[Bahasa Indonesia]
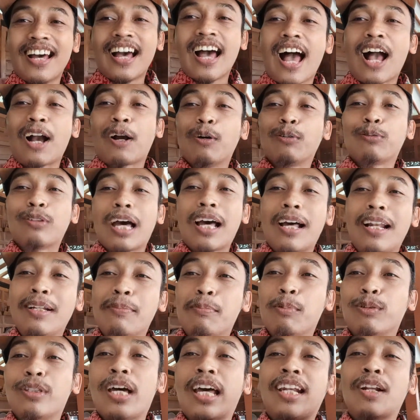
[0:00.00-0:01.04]
Aku tak
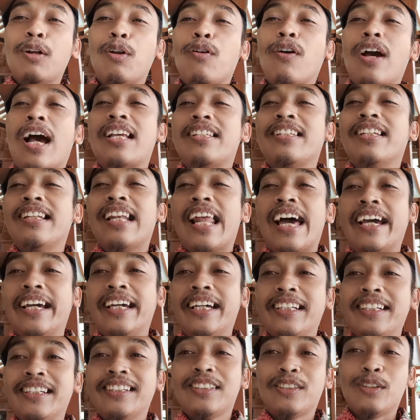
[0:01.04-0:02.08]
liputan lokasi lain,
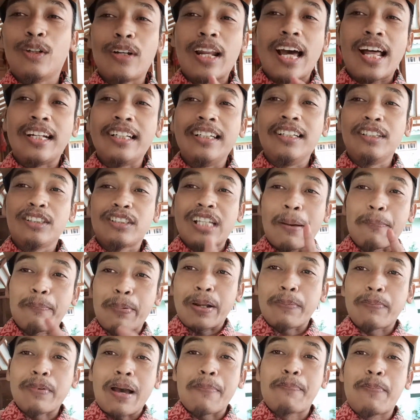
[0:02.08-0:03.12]
Jolali, subscribe
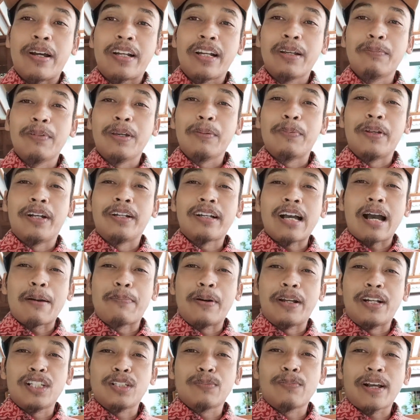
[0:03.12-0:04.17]
kabar piye ben kabare
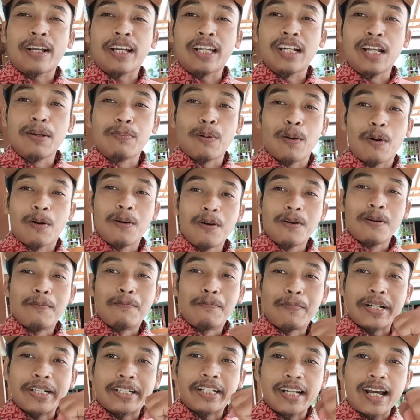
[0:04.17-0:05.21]
semakin heboh.
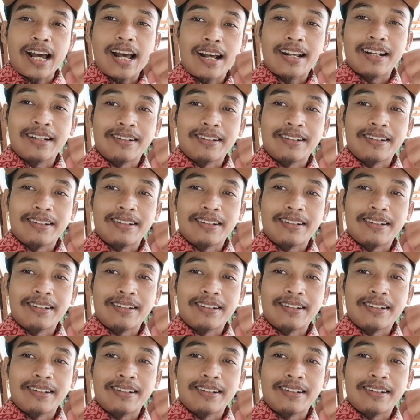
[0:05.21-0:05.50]
Merdeka.